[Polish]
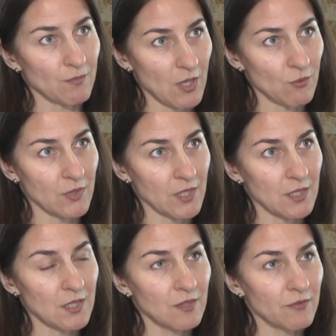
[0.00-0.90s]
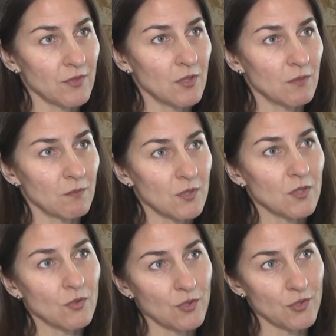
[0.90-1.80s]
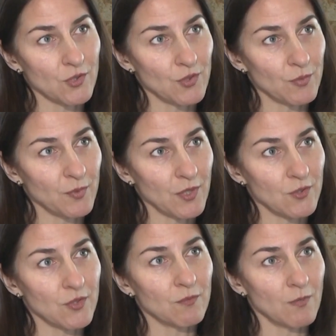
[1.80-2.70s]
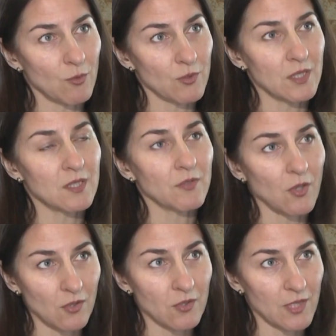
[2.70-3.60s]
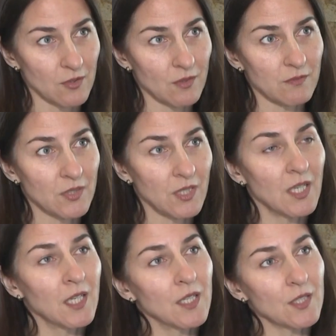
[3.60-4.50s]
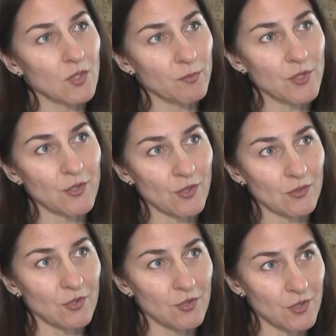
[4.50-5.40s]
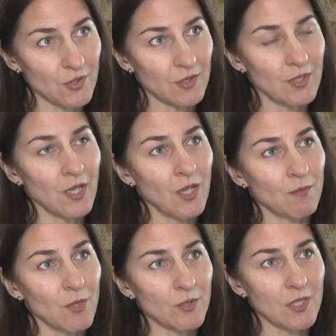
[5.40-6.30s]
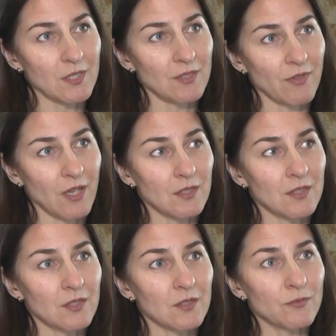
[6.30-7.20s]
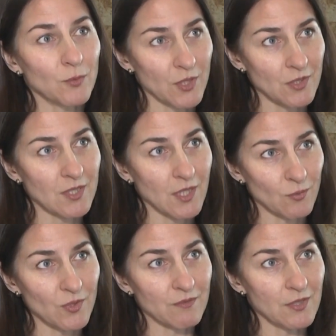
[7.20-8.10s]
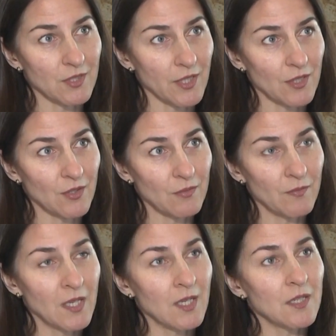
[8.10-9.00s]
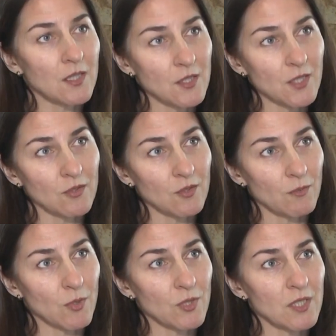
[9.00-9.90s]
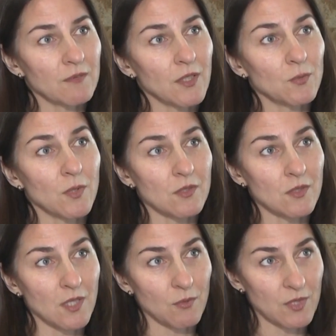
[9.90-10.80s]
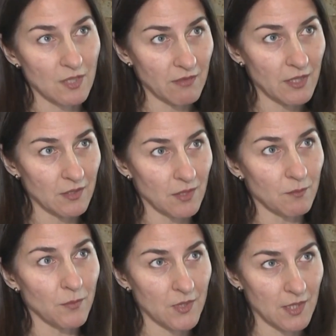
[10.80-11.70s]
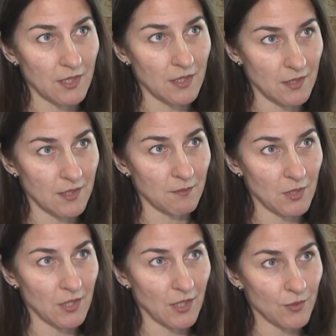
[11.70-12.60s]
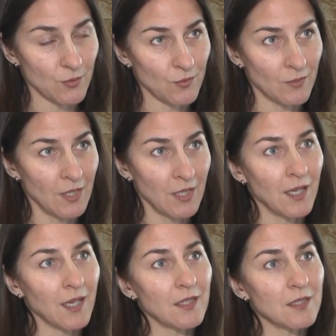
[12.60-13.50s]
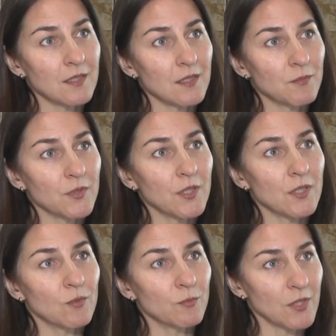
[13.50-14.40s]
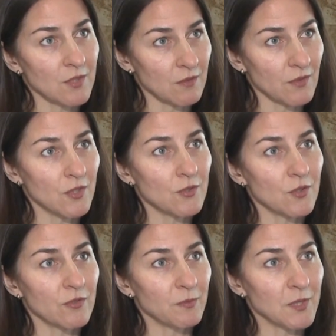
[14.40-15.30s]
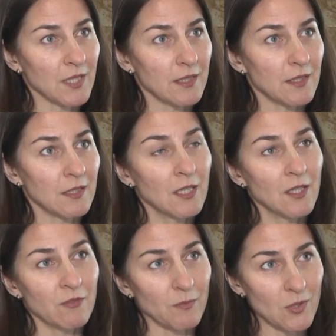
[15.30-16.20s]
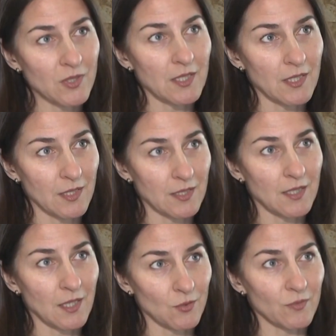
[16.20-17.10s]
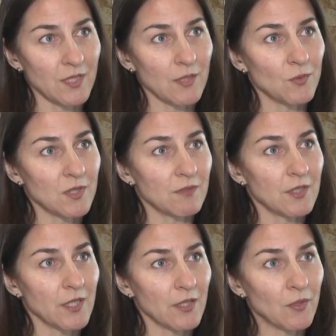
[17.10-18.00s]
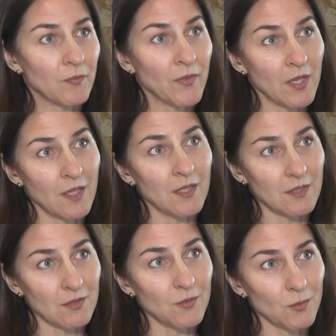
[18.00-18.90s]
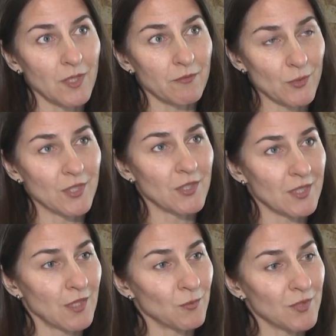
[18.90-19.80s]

małżeństw, w tym 135 małżeństw konkordatowych i 153 małżeństwa y, w Urzędzie Stanu Cywilnego. Reszta to małżeństwa, które zostały zawarte poza granicami kraju, a następnie umiejscowione, czyli wpisane w Polski Rejestr Aktów Stanu Cywilnego, y, tutaj w Urzędzie Stanu